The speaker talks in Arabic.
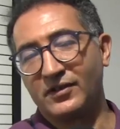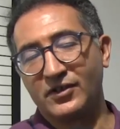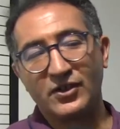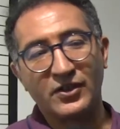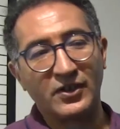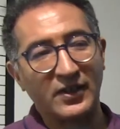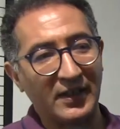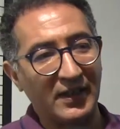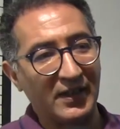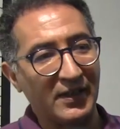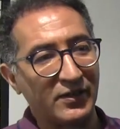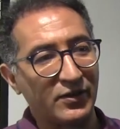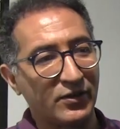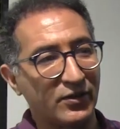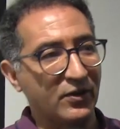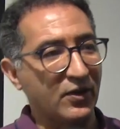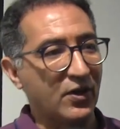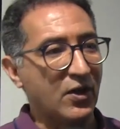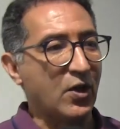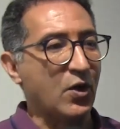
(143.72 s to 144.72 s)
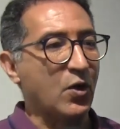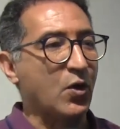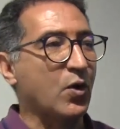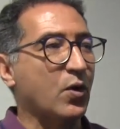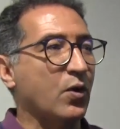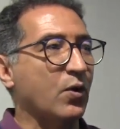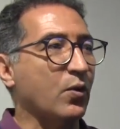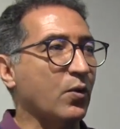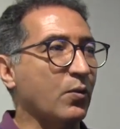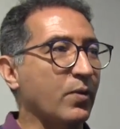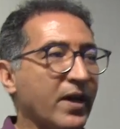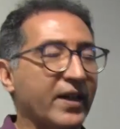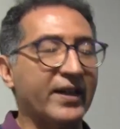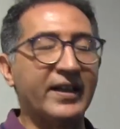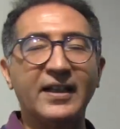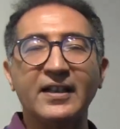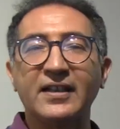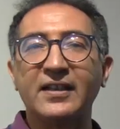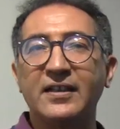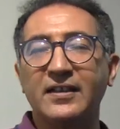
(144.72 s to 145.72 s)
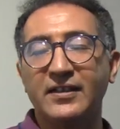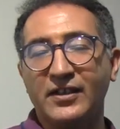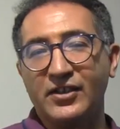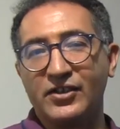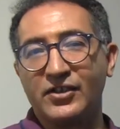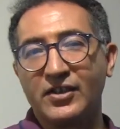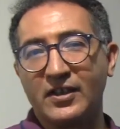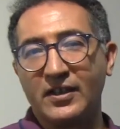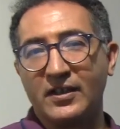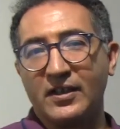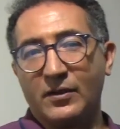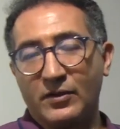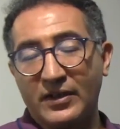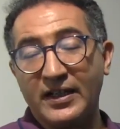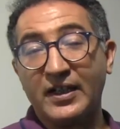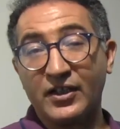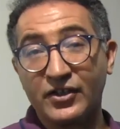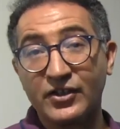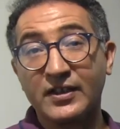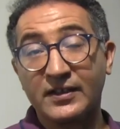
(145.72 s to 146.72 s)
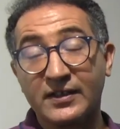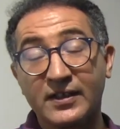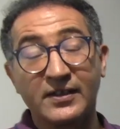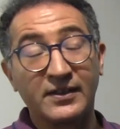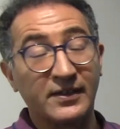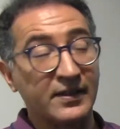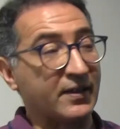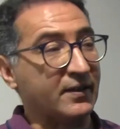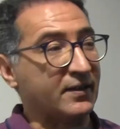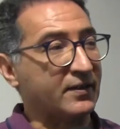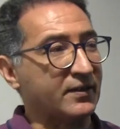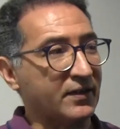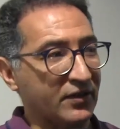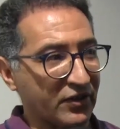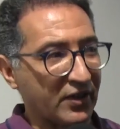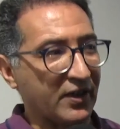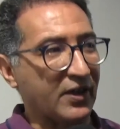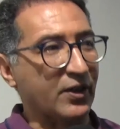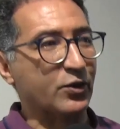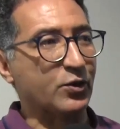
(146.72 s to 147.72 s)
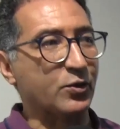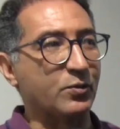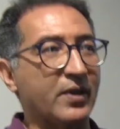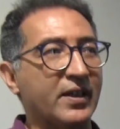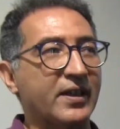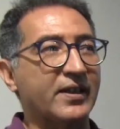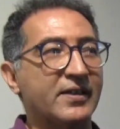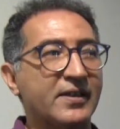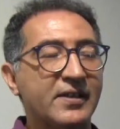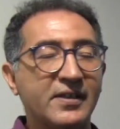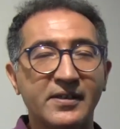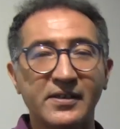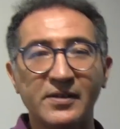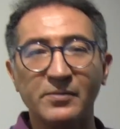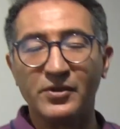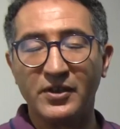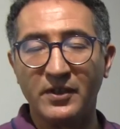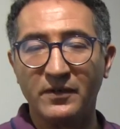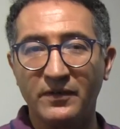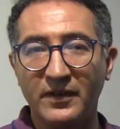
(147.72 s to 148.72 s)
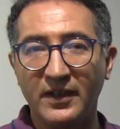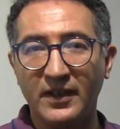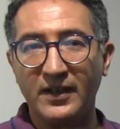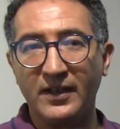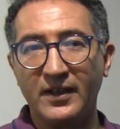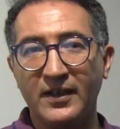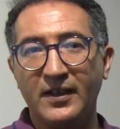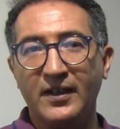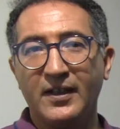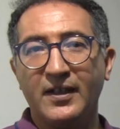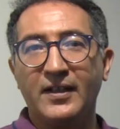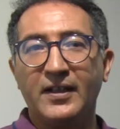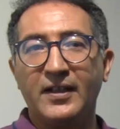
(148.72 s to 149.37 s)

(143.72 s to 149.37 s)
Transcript: التشخيص وباغي يعشق كيعشق التشخيص وباغي يمشي فيه